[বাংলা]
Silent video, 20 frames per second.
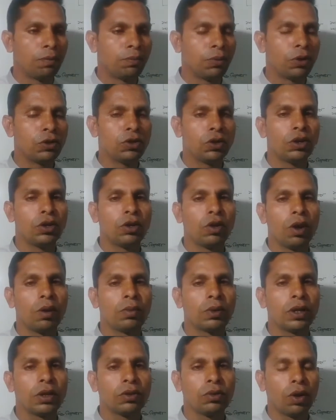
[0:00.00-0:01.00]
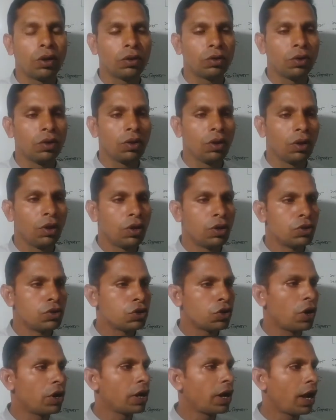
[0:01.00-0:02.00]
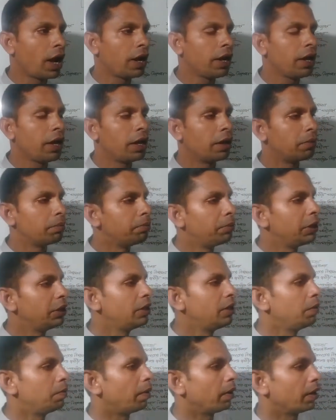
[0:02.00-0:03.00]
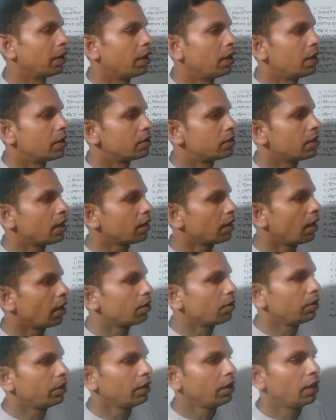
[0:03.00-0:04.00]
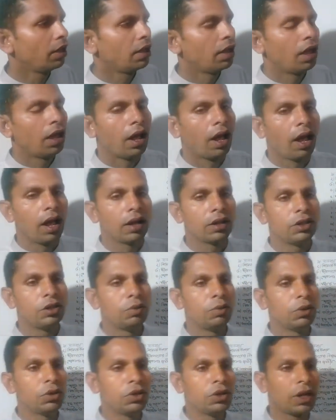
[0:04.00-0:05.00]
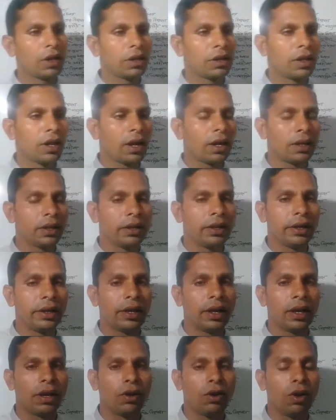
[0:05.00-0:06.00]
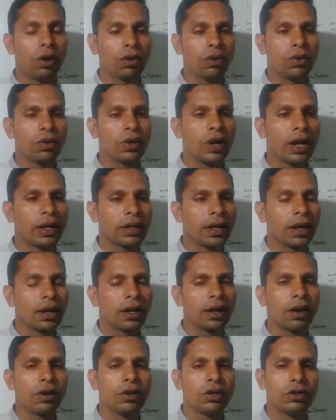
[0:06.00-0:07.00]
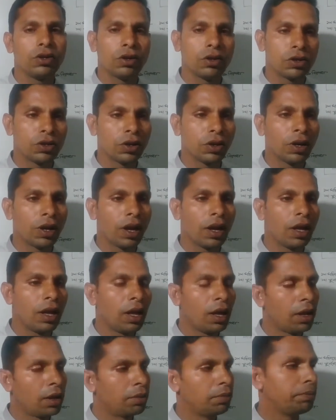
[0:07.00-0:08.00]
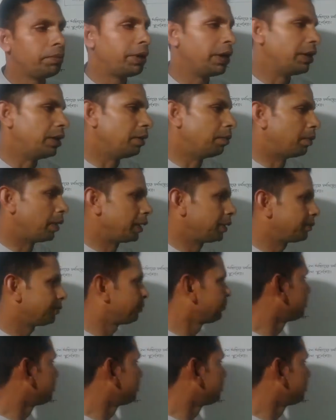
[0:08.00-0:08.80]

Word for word: প্রজনন ক্ষমতা তত সংখ্যায় বৃদ্ধি পায় যার কারণে জীবনযাত্রার দিকে লক্ষ্য না থাকার কারণে জনসংখ্যা বৃদ্ধি পায়